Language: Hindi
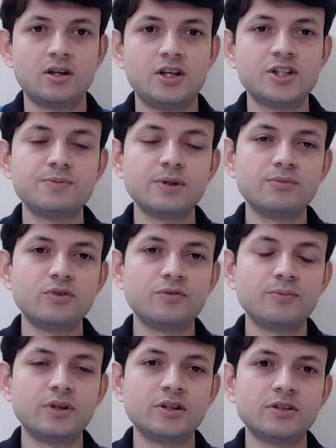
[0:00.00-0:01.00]
हिजमत
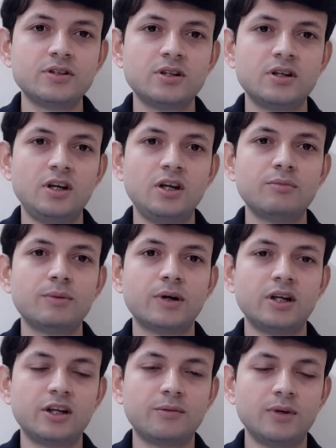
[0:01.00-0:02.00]
मूवमेंट इन
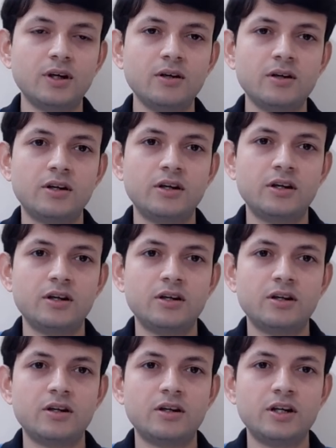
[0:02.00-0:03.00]
ममालिक में
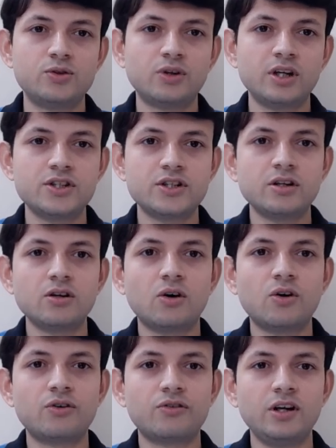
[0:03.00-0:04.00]
एजुकेशन
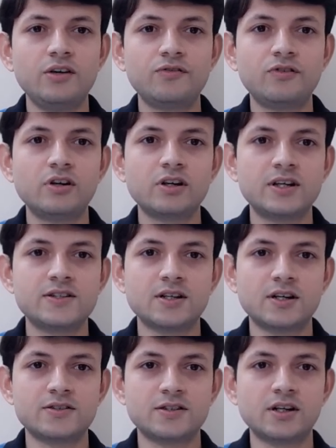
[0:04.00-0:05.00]
और रिलीफ वर्क के
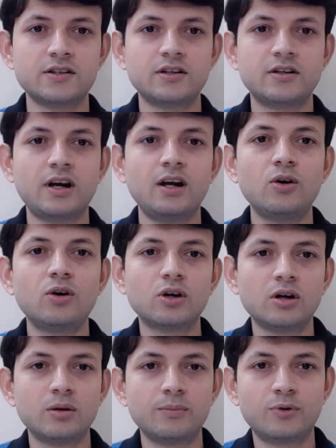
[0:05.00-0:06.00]
साथ साथ डायलॉग
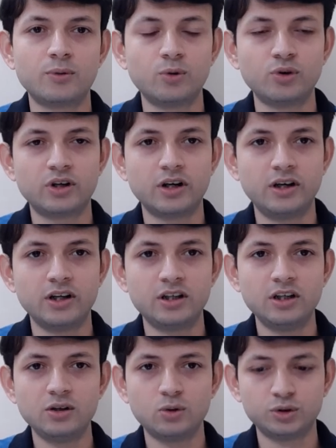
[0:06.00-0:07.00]
प्रमोट करने
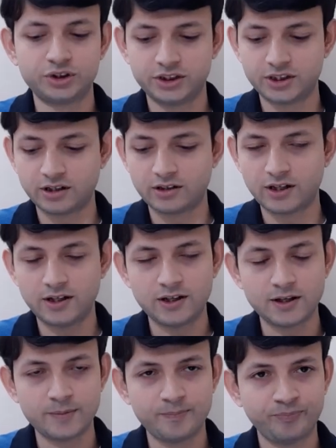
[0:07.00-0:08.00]
की कोशिश कर रही
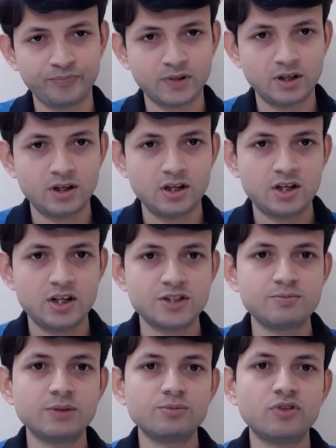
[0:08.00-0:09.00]
है
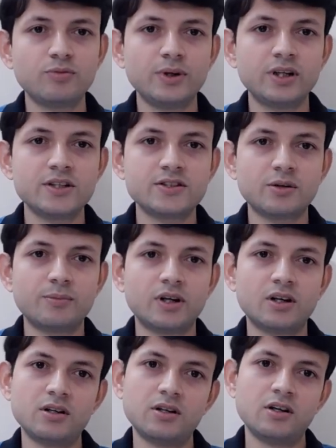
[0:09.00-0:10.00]
हिजमत मूवमेंट के
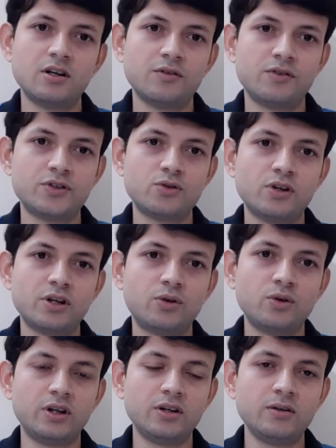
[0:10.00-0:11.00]
सरबरा फैचुल्ला
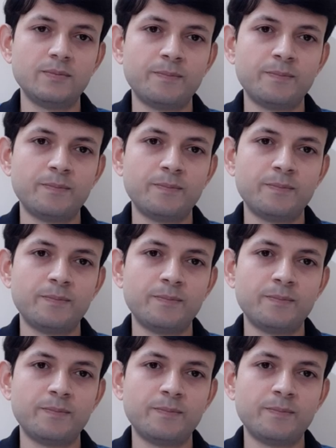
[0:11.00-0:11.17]
गुलन